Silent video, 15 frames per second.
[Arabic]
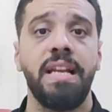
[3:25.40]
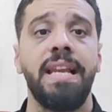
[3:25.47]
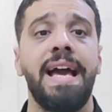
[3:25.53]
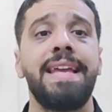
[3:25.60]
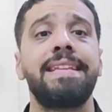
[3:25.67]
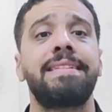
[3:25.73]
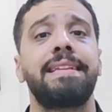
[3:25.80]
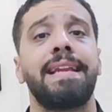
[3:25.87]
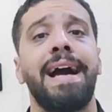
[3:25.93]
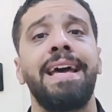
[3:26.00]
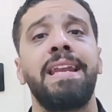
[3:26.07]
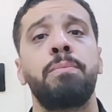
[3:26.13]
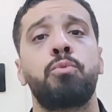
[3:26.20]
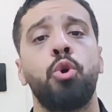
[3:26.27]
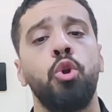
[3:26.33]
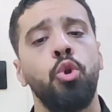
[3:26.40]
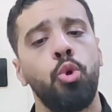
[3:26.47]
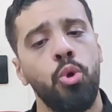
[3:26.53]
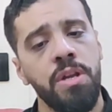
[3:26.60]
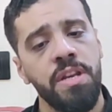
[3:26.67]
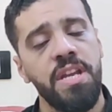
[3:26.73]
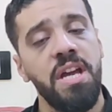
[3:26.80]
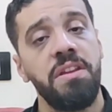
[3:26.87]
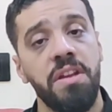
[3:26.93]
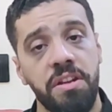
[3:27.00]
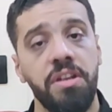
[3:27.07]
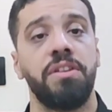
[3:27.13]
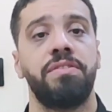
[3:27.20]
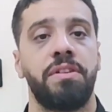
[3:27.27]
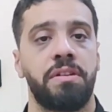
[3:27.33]
اللي قالت للعالم كله ان
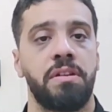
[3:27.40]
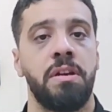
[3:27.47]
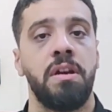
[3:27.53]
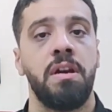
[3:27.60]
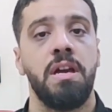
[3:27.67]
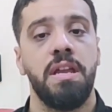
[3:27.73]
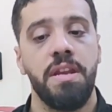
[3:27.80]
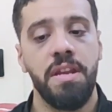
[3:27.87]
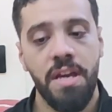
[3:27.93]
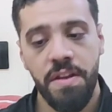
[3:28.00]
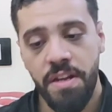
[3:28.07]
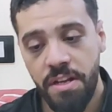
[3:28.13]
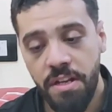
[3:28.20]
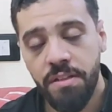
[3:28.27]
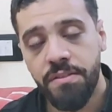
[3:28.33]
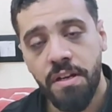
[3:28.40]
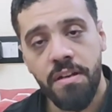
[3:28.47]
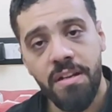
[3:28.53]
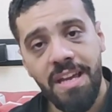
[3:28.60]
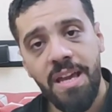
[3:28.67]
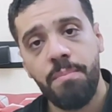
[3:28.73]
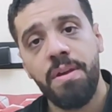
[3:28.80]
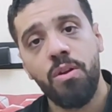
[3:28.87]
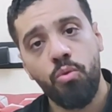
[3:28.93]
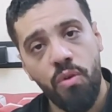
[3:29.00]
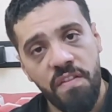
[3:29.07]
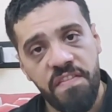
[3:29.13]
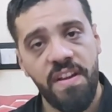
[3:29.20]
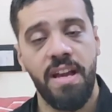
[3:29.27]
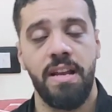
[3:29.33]
احنا نقدر ان احنا نقدر نعمل
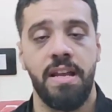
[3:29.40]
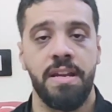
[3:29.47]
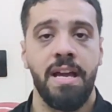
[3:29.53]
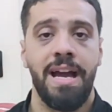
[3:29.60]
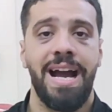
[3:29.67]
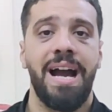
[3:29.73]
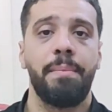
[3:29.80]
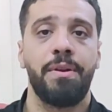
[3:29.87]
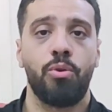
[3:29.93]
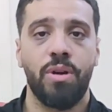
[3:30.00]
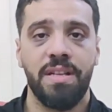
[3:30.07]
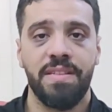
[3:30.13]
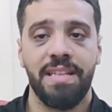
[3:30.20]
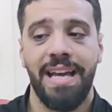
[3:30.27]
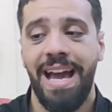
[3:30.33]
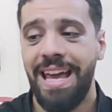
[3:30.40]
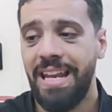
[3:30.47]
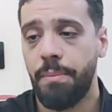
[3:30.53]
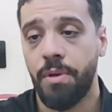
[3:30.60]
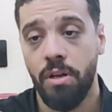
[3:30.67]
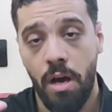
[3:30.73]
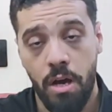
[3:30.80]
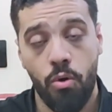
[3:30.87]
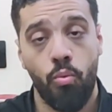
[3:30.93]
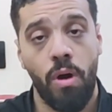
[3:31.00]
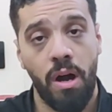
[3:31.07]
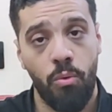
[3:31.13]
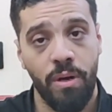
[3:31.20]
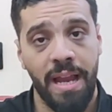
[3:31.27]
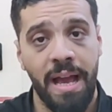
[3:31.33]
وفعلا عملوا كاس العالم
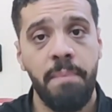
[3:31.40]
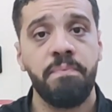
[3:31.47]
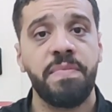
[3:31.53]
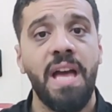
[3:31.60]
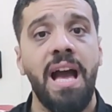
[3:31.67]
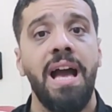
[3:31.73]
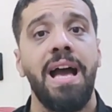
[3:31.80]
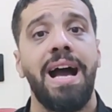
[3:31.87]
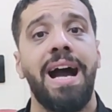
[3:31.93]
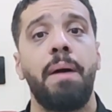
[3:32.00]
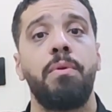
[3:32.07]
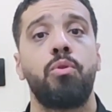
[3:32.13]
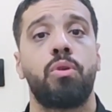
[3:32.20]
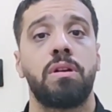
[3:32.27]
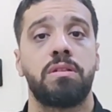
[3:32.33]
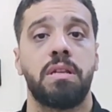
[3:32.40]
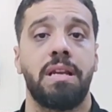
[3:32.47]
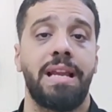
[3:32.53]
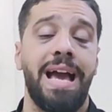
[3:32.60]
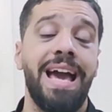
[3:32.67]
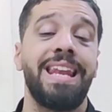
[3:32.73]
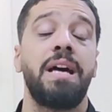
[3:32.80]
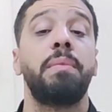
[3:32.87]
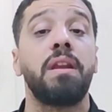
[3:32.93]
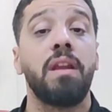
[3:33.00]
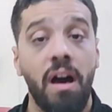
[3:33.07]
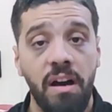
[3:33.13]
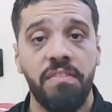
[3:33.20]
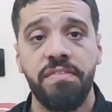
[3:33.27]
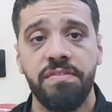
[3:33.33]
الاروع والامتع عملوا كاس العالم
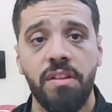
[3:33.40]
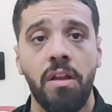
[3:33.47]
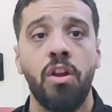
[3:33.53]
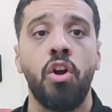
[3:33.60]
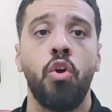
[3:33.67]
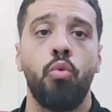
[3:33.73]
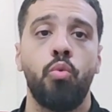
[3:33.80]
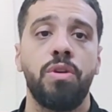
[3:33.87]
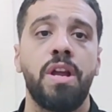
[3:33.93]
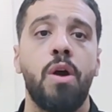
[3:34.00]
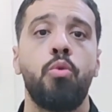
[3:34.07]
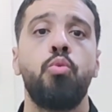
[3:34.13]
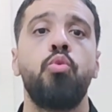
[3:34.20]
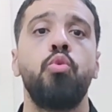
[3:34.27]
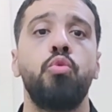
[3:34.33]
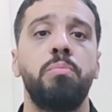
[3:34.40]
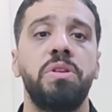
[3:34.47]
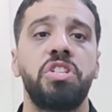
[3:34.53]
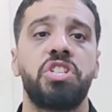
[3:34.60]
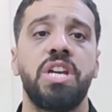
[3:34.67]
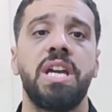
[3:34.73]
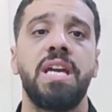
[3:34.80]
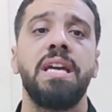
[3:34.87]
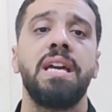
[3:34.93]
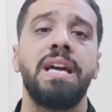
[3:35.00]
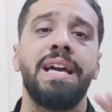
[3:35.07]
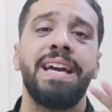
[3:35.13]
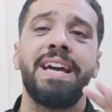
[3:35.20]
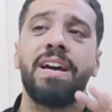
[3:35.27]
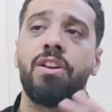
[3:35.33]
الافضل ونهوه بشيء
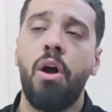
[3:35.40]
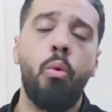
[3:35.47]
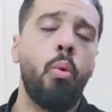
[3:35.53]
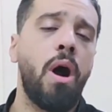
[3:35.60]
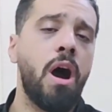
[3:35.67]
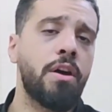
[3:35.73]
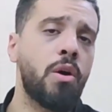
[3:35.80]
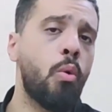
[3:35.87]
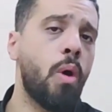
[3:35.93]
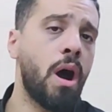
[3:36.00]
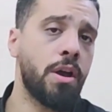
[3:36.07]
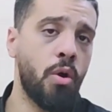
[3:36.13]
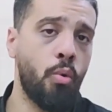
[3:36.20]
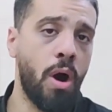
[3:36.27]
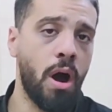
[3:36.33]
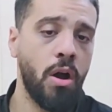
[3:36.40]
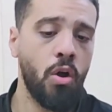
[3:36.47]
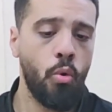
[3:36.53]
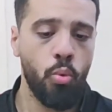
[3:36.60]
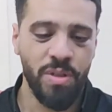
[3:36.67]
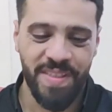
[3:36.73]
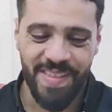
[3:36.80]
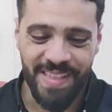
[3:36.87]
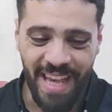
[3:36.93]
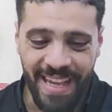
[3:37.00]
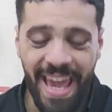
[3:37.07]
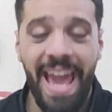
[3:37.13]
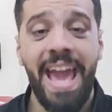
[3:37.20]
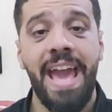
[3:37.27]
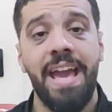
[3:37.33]
روعه روعه روعه
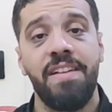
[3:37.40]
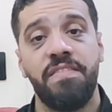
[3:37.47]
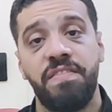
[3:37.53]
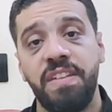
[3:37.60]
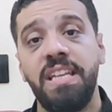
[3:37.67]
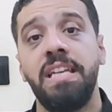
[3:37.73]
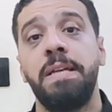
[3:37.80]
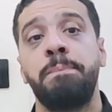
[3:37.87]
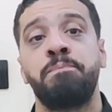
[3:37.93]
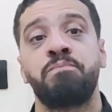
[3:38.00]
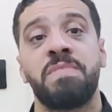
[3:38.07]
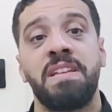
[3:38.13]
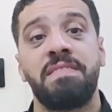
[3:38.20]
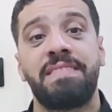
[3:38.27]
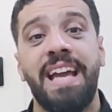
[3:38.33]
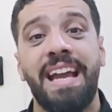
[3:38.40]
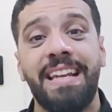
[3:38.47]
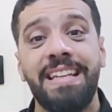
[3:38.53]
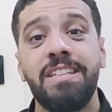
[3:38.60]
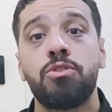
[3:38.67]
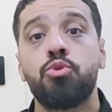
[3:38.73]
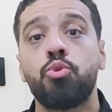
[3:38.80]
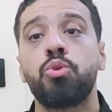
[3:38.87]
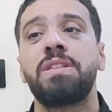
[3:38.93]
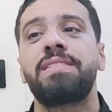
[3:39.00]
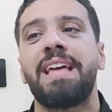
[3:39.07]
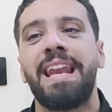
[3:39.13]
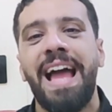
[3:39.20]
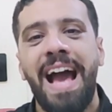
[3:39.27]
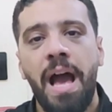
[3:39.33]
والذكاء في تخليد صوره
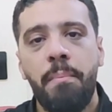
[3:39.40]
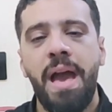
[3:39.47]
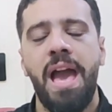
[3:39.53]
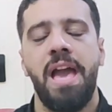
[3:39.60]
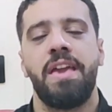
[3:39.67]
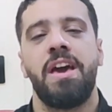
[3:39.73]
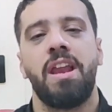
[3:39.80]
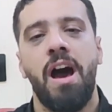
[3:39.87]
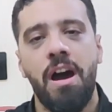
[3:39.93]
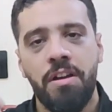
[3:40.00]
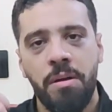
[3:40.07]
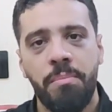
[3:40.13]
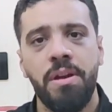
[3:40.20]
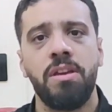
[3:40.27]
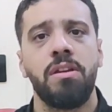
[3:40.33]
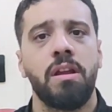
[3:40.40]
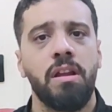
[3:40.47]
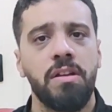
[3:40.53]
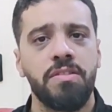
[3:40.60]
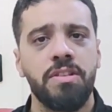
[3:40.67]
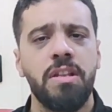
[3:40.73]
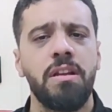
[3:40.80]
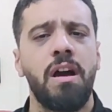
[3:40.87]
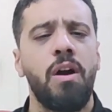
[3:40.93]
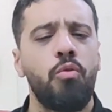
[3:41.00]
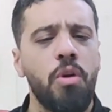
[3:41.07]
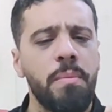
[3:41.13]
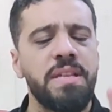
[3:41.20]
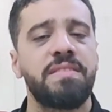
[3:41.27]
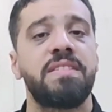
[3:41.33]
العبايه العربيه الاصيله
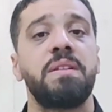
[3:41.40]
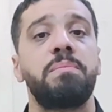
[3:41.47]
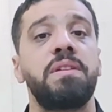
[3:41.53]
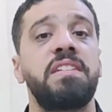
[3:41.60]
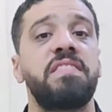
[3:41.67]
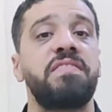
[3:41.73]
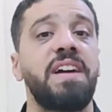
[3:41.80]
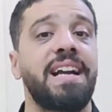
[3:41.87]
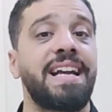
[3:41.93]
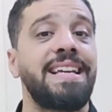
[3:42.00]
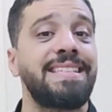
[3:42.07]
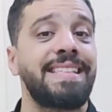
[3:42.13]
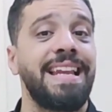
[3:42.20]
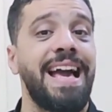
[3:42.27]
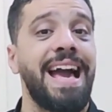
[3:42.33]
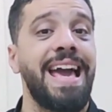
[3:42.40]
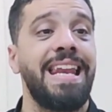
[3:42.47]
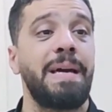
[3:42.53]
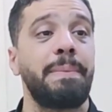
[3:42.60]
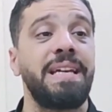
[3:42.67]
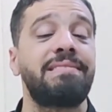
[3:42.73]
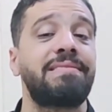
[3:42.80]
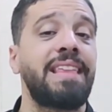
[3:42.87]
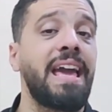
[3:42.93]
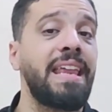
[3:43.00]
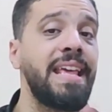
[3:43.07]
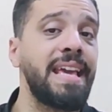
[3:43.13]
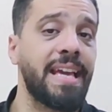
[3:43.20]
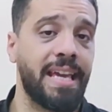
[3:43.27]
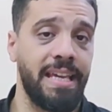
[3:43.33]
وميسي بيرفع كاس العالم
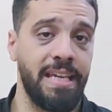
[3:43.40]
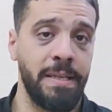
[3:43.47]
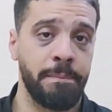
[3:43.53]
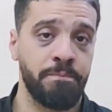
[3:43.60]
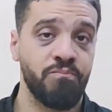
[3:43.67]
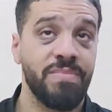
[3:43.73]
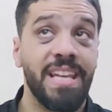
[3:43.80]
التاريخي